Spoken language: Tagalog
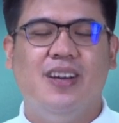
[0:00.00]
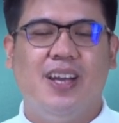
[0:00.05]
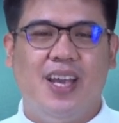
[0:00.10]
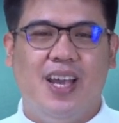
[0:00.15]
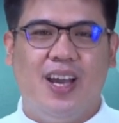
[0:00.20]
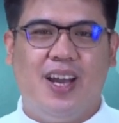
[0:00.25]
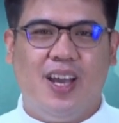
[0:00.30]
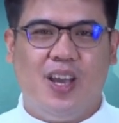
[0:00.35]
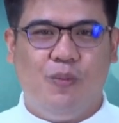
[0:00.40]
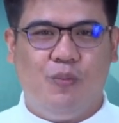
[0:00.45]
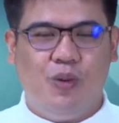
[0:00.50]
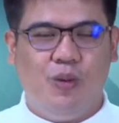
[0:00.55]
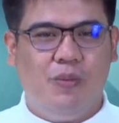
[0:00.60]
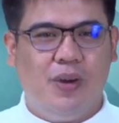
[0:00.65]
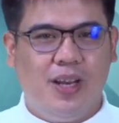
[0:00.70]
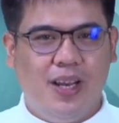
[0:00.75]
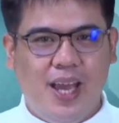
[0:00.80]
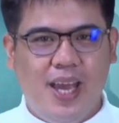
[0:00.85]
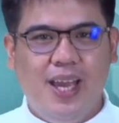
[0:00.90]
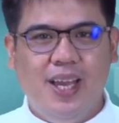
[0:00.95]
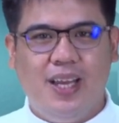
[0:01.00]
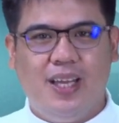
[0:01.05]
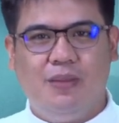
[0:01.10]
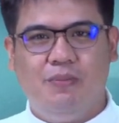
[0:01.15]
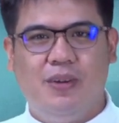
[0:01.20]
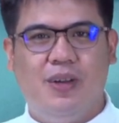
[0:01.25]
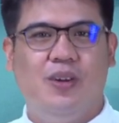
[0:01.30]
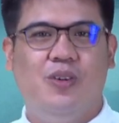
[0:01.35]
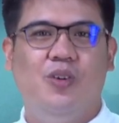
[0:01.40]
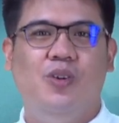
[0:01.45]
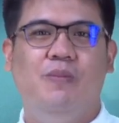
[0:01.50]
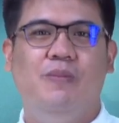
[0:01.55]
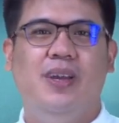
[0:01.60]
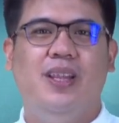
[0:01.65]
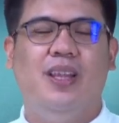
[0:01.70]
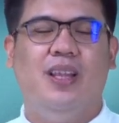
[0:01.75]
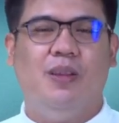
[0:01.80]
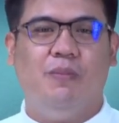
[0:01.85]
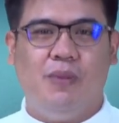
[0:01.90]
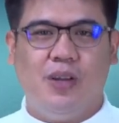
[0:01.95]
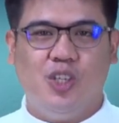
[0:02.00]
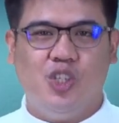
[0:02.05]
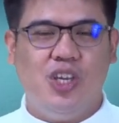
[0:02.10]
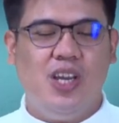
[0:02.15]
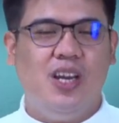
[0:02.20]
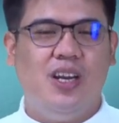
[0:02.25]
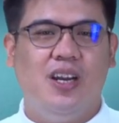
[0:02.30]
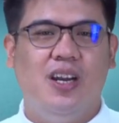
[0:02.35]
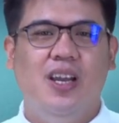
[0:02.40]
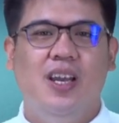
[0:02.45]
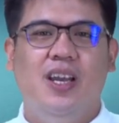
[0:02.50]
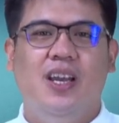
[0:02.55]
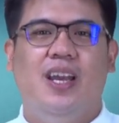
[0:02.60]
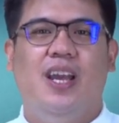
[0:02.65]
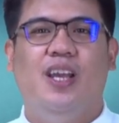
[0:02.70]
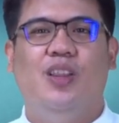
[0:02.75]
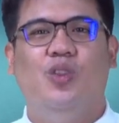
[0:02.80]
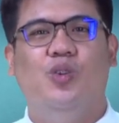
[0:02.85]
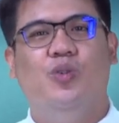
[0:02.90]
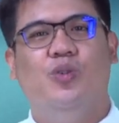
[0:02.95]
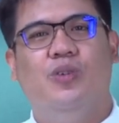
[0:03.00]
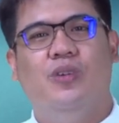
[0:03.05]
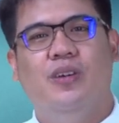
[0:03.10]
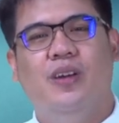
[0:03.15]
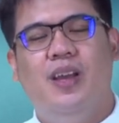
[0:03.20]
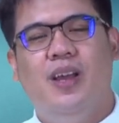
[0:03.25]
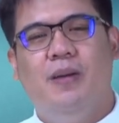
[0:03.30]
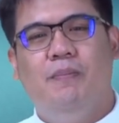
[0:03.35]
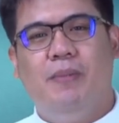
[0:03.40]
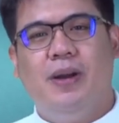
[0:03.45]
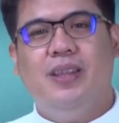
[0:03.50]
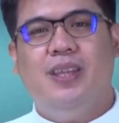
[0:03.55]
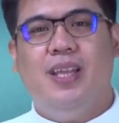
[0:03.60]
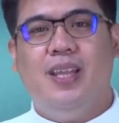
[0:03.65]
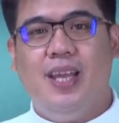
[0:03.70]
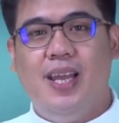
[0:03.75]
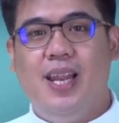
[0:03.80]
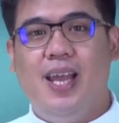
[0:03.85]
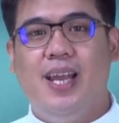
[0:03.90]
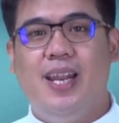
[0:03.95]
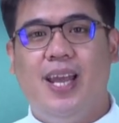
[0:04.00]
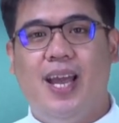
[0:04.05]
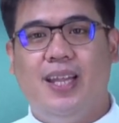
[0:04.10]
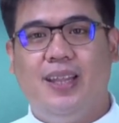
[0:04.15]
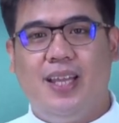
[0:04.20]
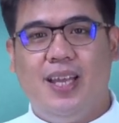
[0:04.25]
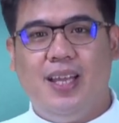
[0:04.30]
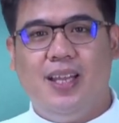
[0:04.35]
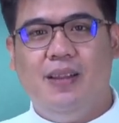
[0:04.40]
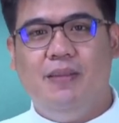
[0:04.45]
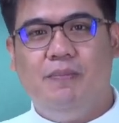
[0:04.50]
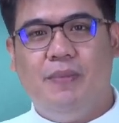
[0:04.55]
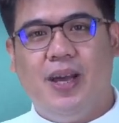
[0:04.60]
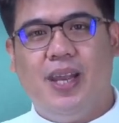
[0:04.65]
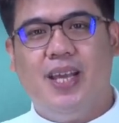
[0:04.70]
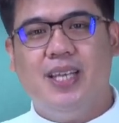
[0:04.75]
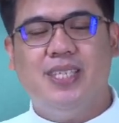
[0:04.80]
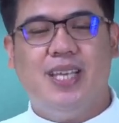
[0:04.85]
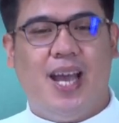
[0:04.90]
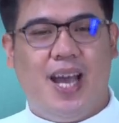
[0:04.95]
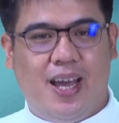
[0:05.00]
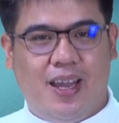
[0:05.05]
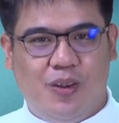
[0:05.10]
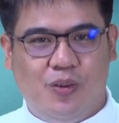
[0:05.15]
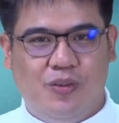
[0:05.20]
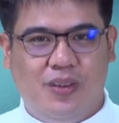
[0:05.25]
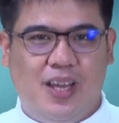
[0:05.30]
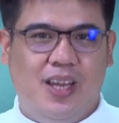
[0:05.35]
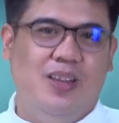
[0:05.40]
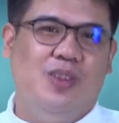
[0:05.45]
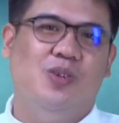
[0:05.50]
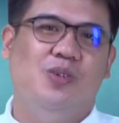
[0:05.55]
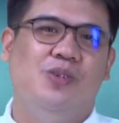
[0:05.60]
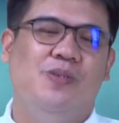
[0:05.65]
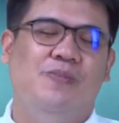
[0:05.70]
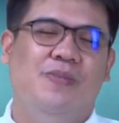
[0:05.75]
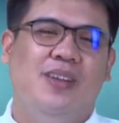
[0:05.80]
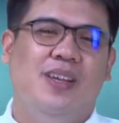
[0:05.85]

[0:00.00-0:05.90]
Kaya kayo po mag-like at mag-comment at mag-share itong pagninilay natin para sa araw na ito.